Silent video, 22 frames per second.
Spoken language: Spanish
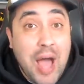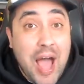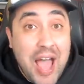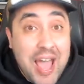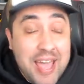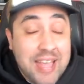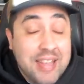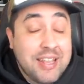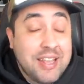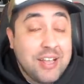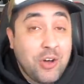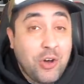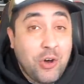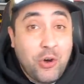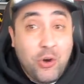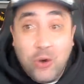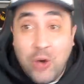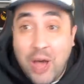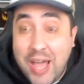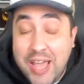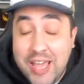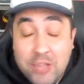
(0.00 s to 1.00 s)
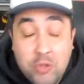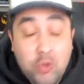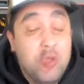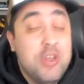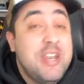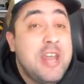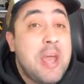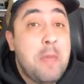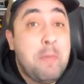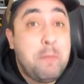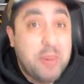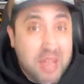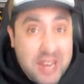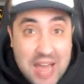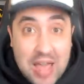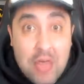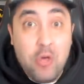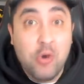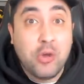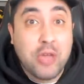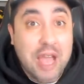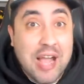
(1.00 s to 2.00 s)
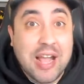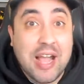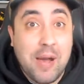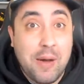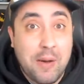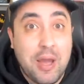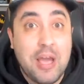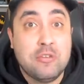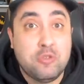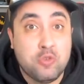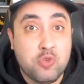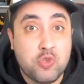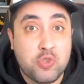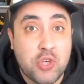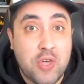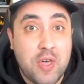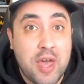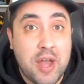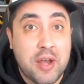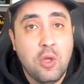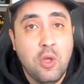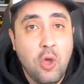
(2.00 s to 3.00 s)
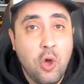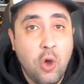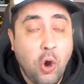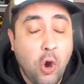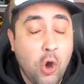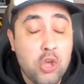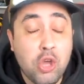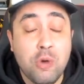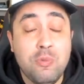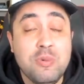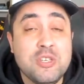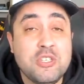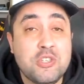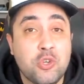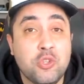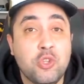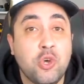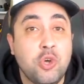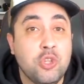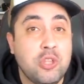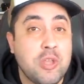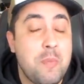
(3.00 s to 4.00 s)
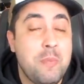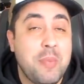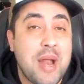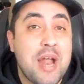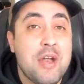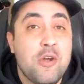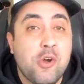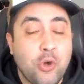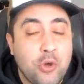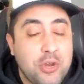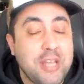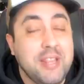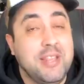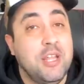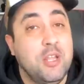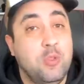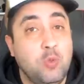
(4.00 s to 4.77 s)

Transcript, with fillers: a esto, a esto inesperado que acaba de suceder. Hoy comenzó todo temprano con este